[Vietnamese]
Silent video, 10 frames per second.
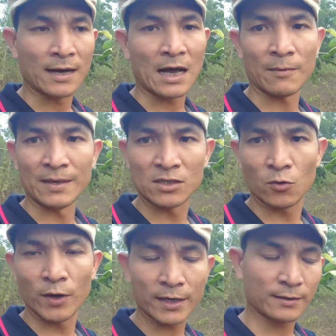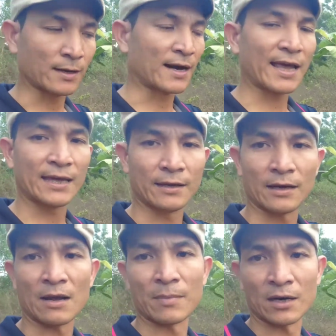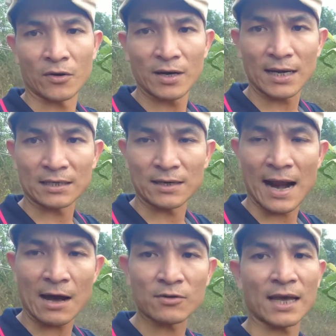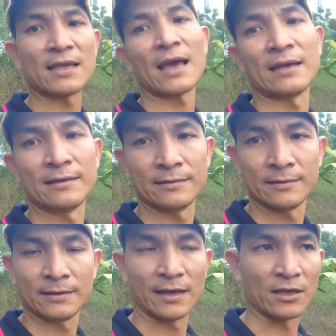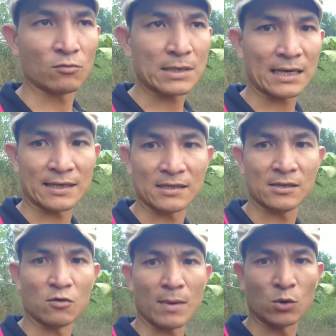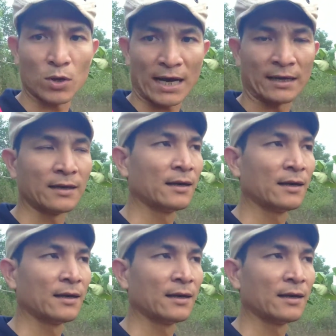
hay là bị xuất huyết ở đây là mình nói là đau dạ dày thì chúng ta sẽ sử dụng bài thuốc này